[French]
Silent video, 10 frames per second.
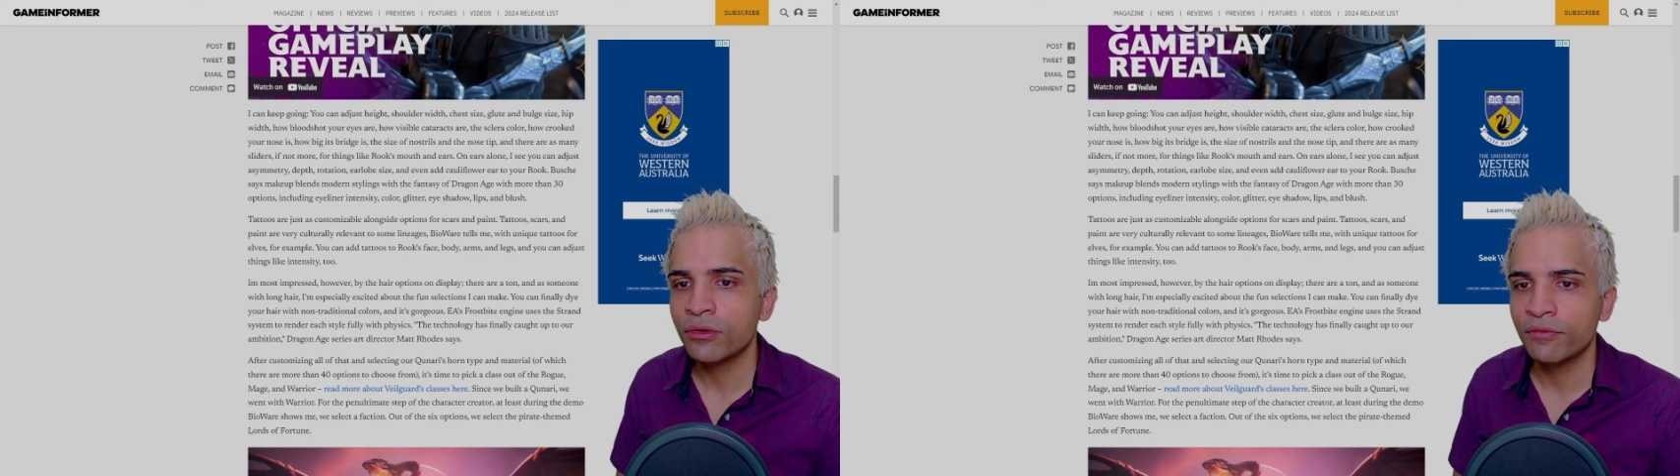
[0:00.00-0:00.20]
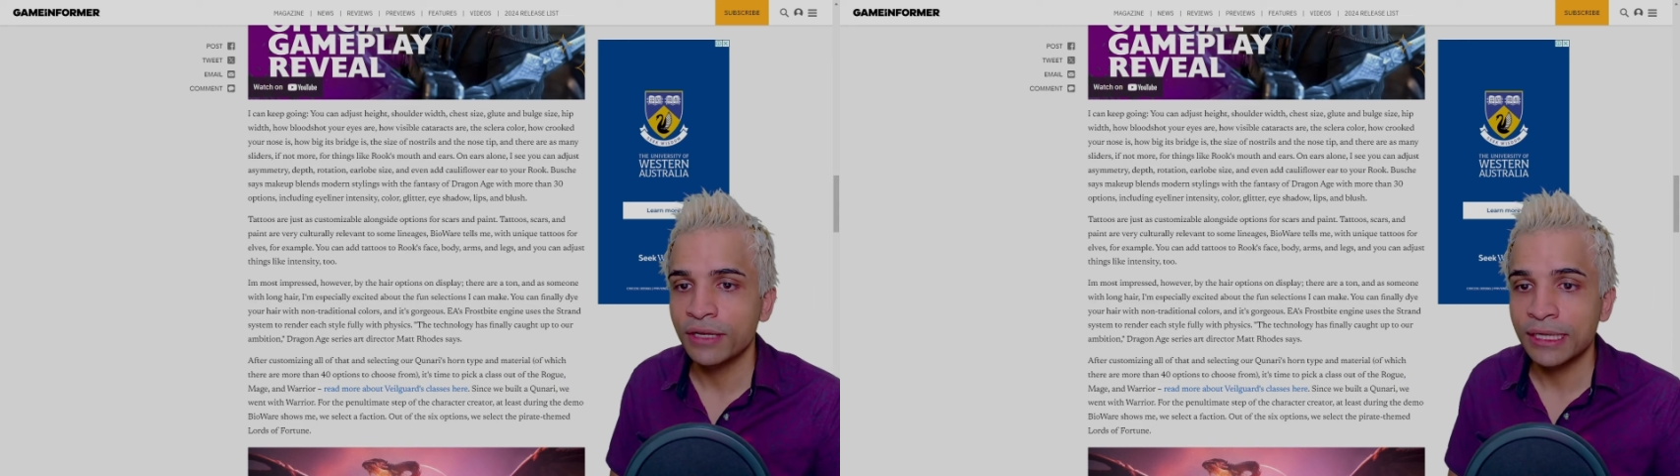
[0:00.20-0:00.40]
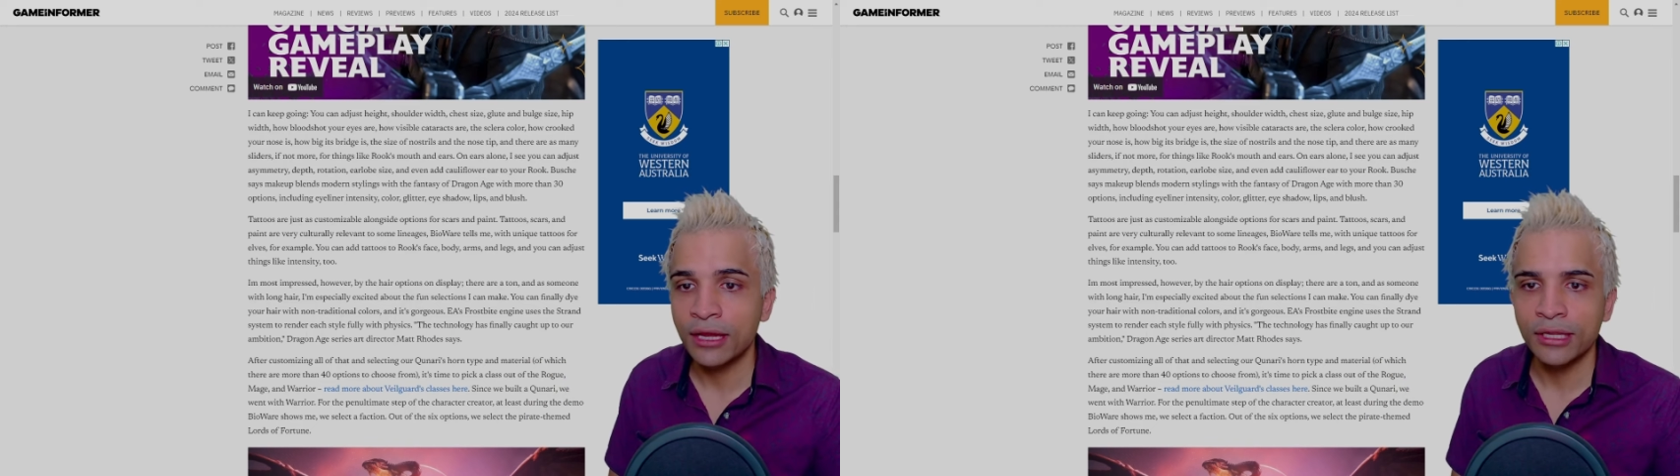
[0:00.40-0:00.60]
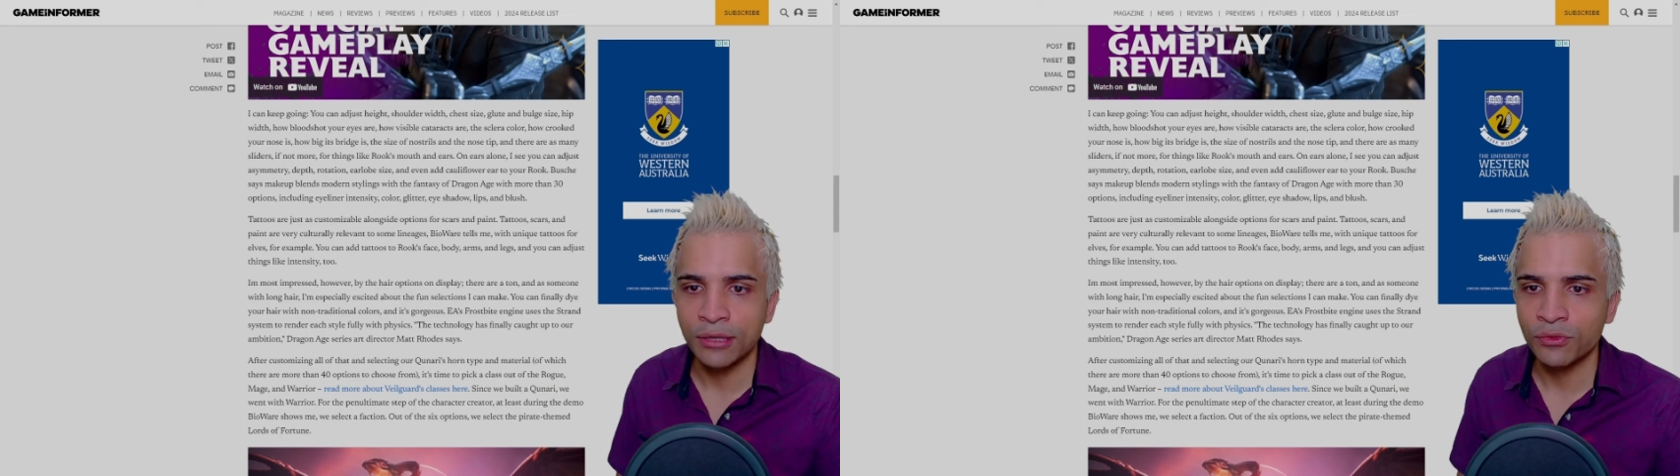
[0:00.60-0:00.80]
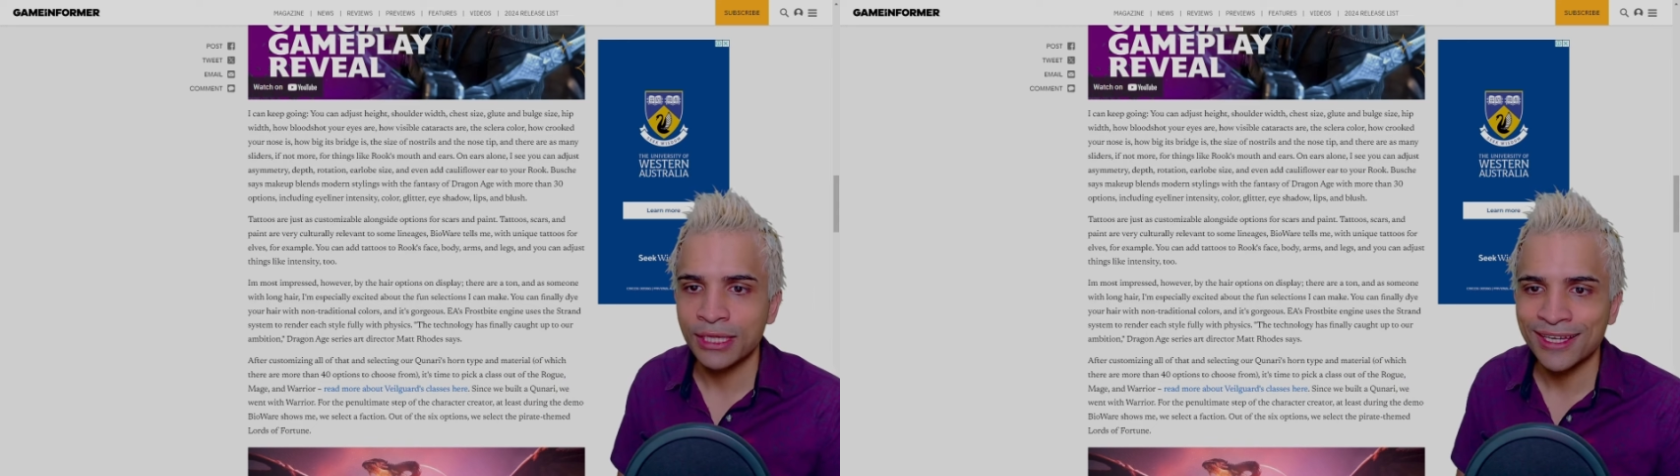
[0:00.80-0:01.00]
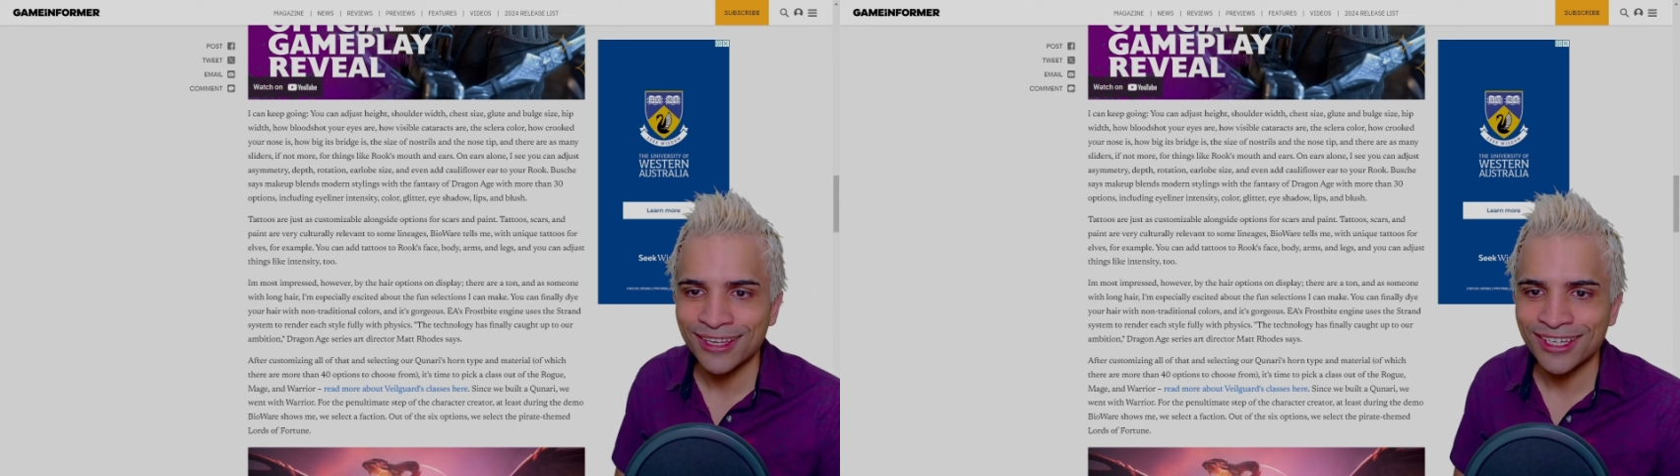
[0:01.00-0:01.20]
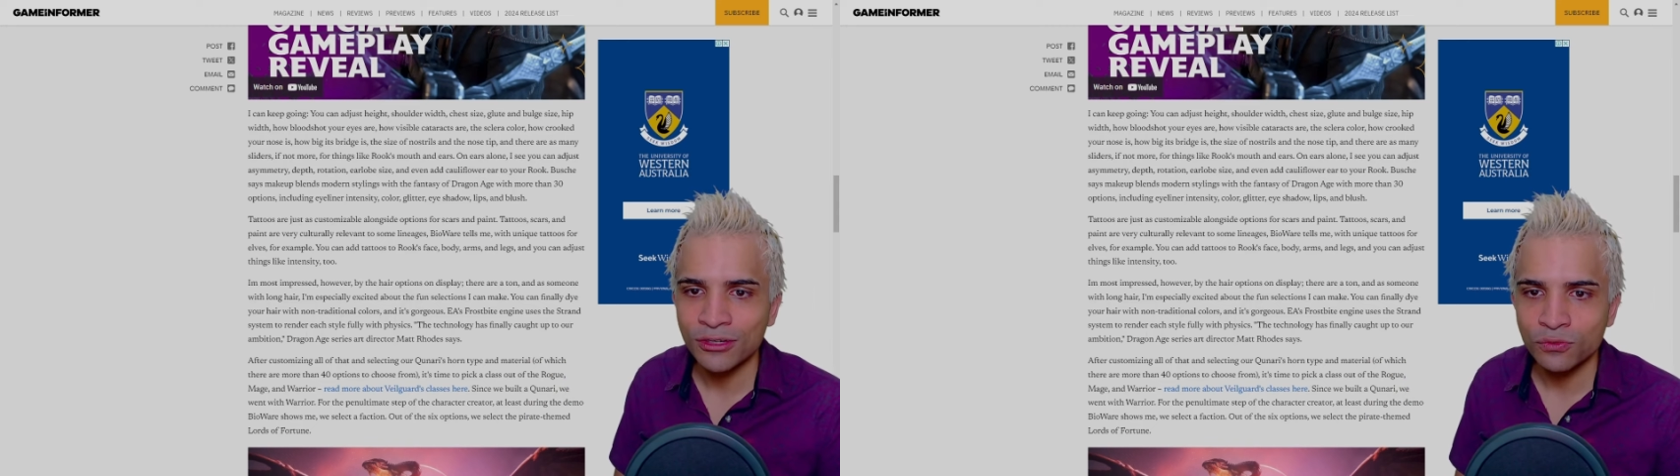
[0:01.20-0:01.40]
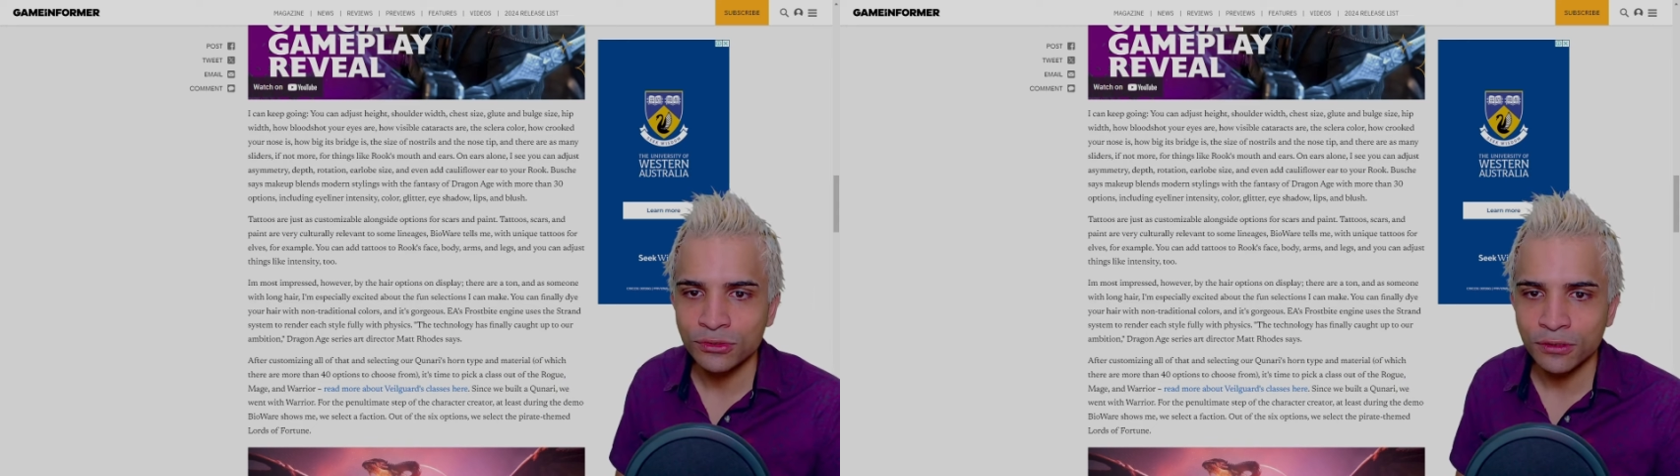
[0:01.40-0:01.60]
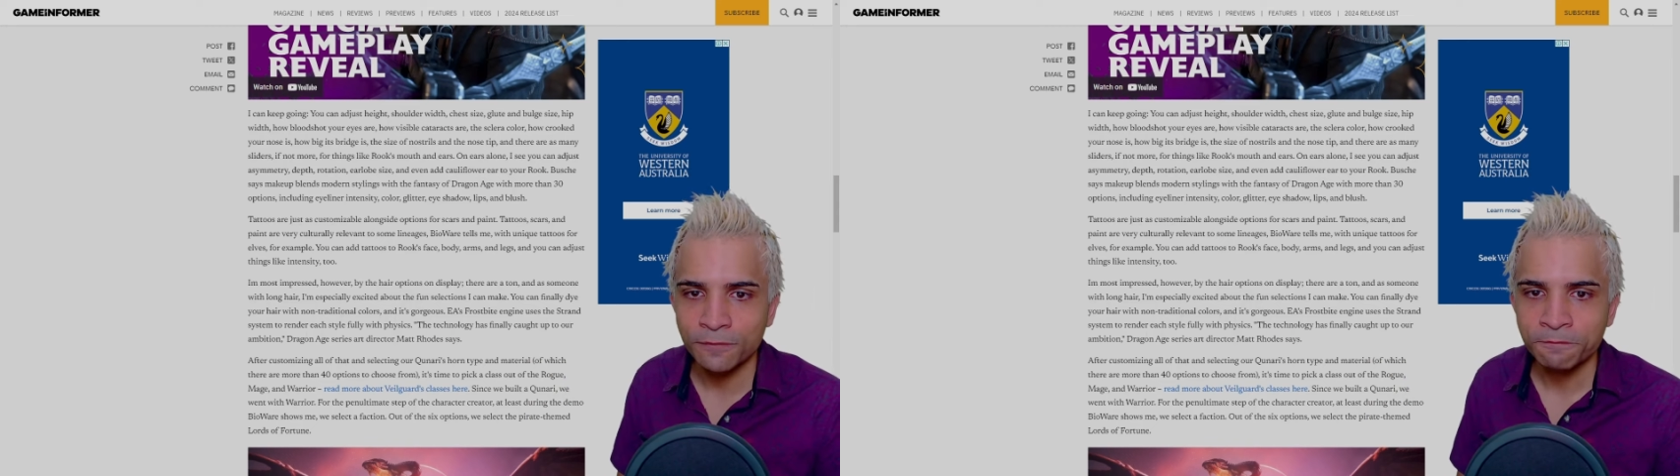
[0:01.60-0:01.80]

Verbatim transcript: Velgard et on est très très content.